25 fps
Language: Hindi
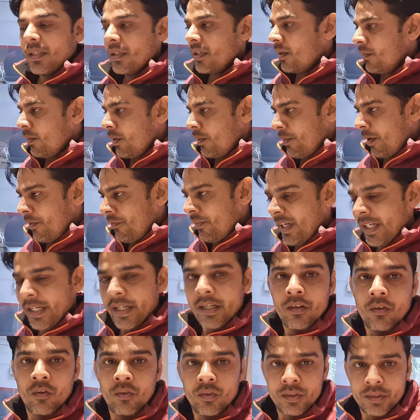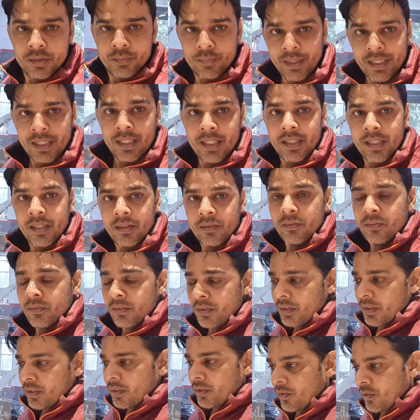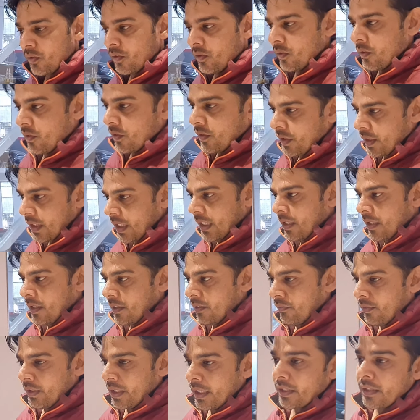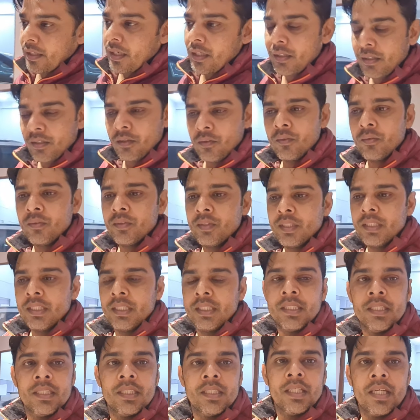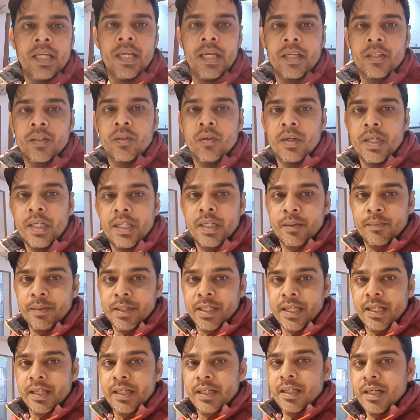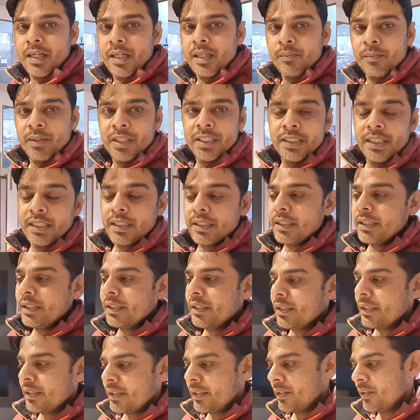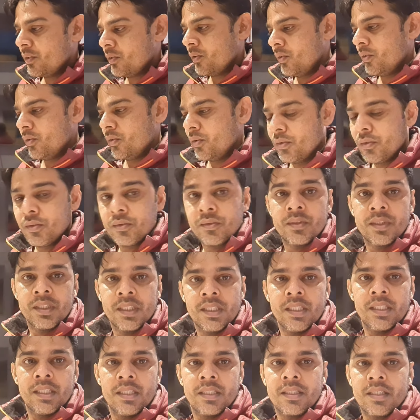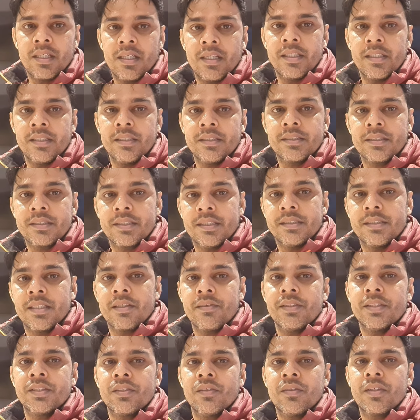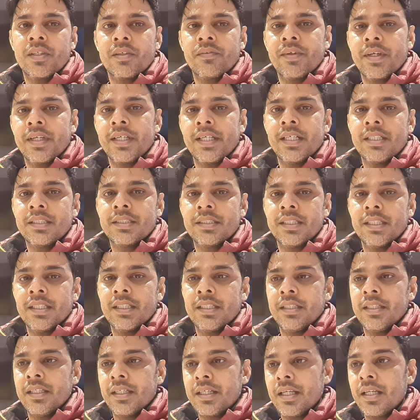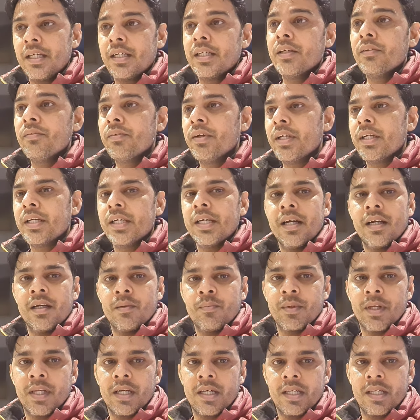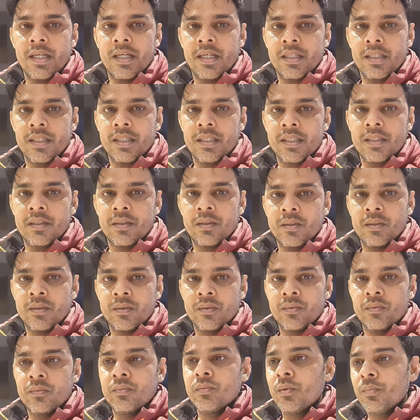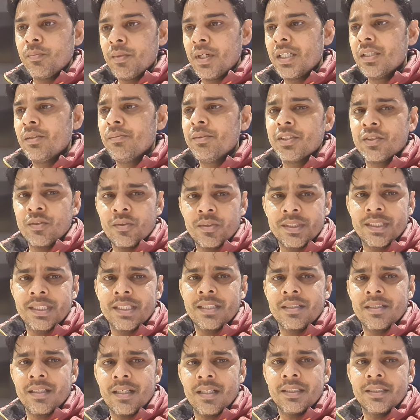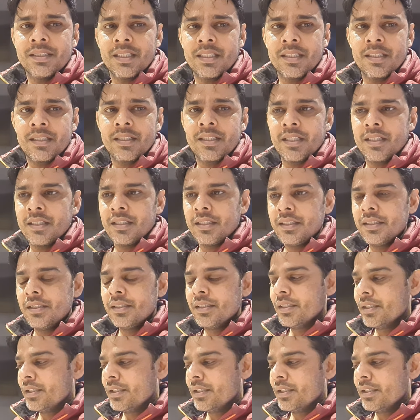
अभी मैं वेटिंग लॉन्स में आ गया हूँ तो यहाँ वेट करता हूँ एक दो घंटे में कह रहे गाड़ी मिल जाएगी तो गाड़ी इसकी सर्विस होके फिर यहाँ से निकलेंगे फिर क्या प्लान है आगे का वो बाद में सोचेंगे कहाँ जाना क्या नहीं